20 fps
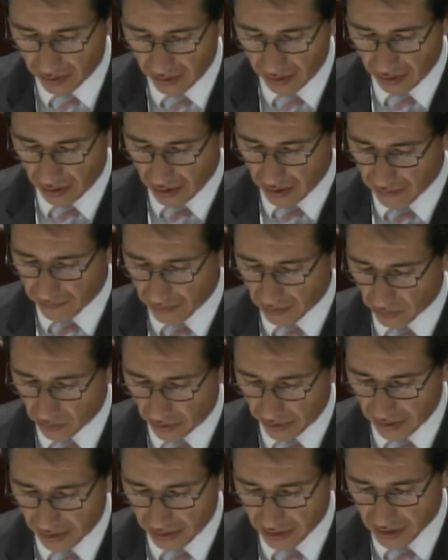
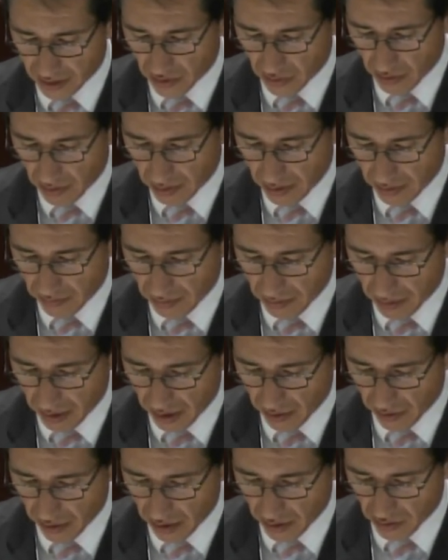efectuada el 19 de
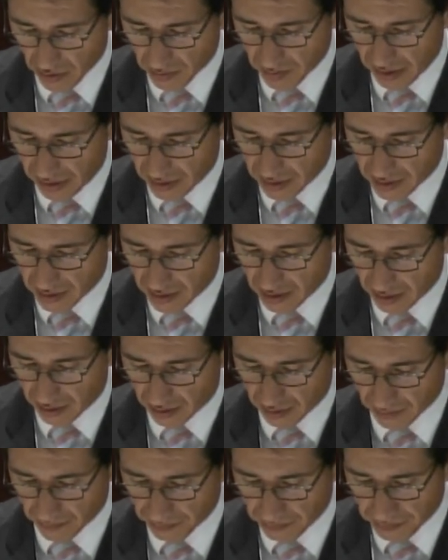febrero de
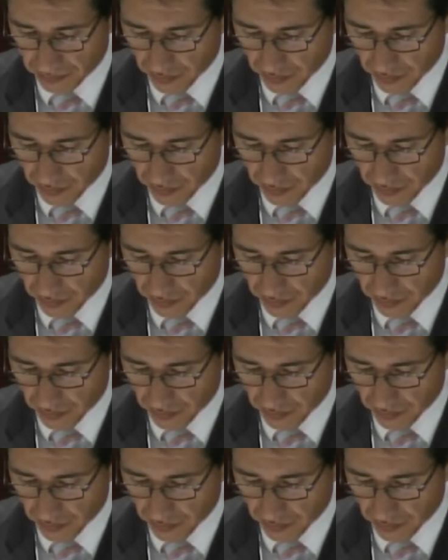2017